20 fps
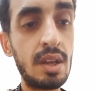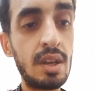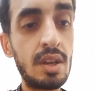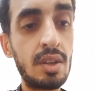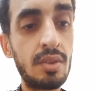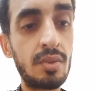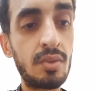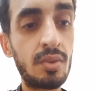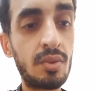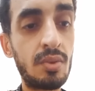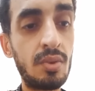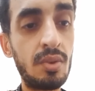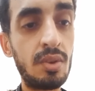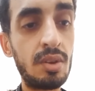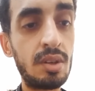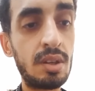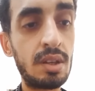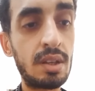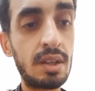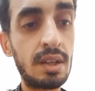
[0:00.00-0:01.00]
اتركوه
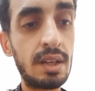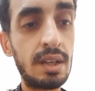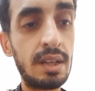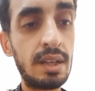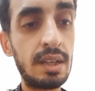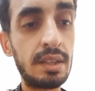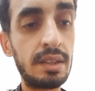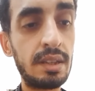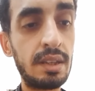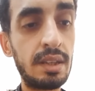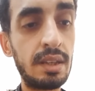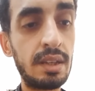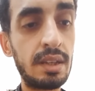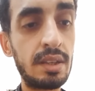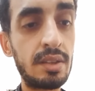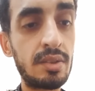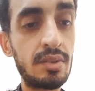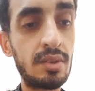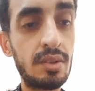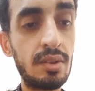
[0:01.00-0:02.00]
لنرى ليأتي إلي
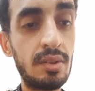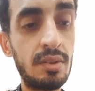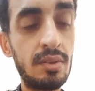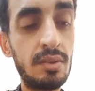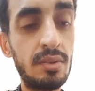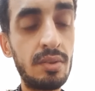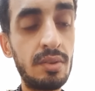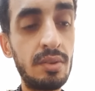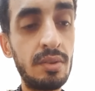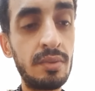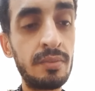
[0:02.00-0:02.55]
ينظره